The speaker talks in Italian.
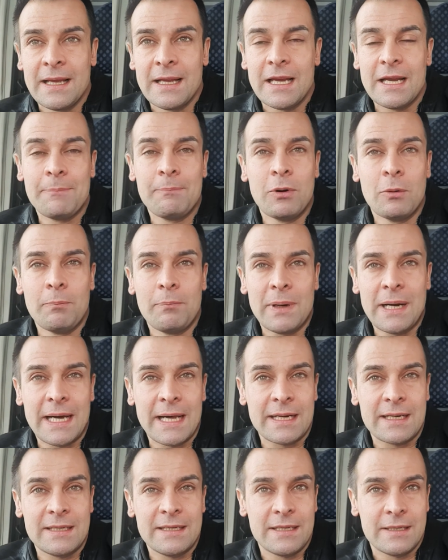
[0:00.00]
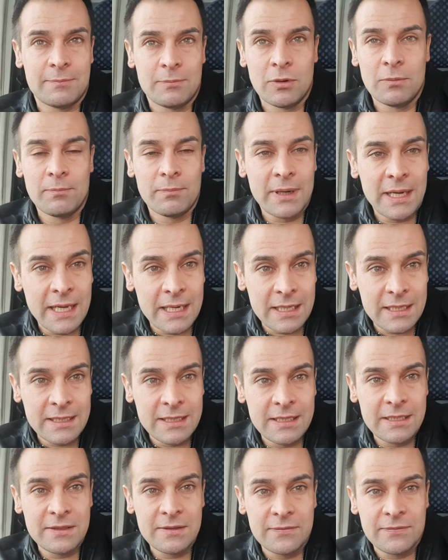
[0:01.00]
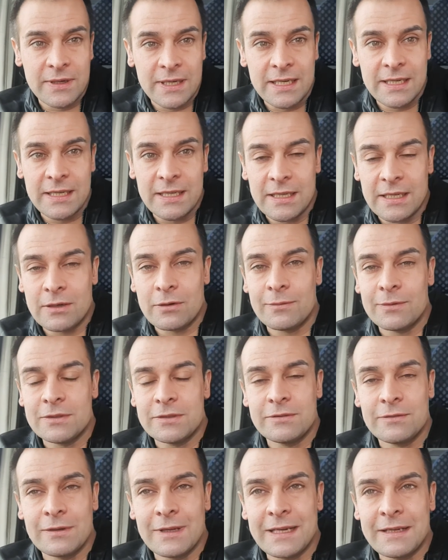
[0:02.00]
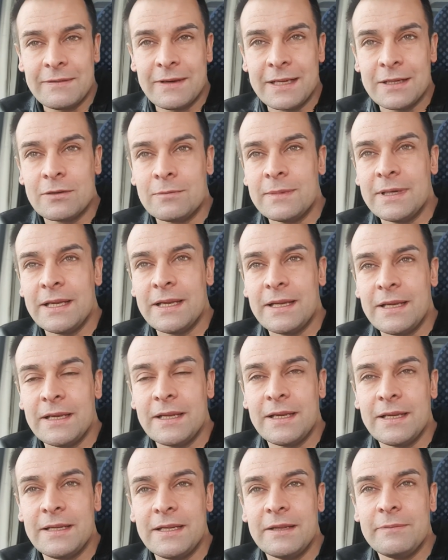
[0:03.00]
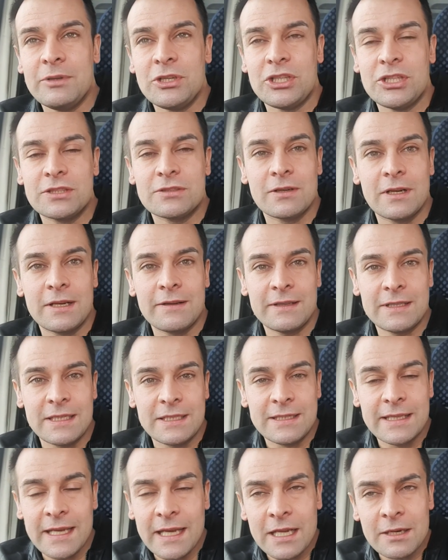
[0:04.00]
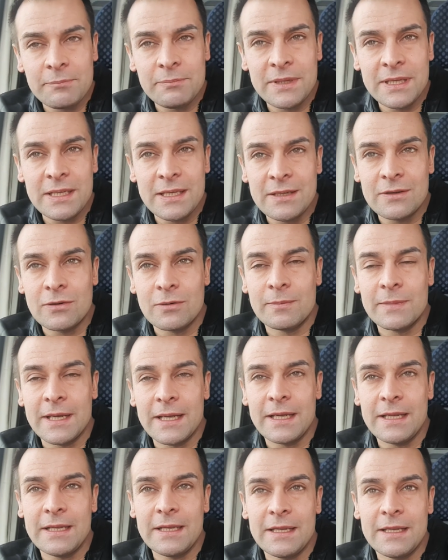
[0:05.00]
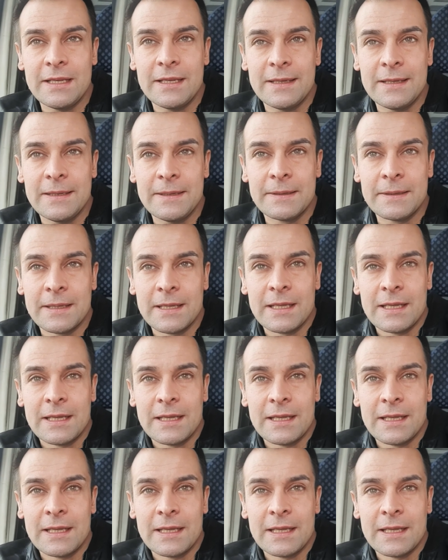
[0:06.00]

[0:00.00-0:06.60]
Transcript: è pomparli, pomparli, farli come devono arrivare come i nemici sono arrivati al derby, come i,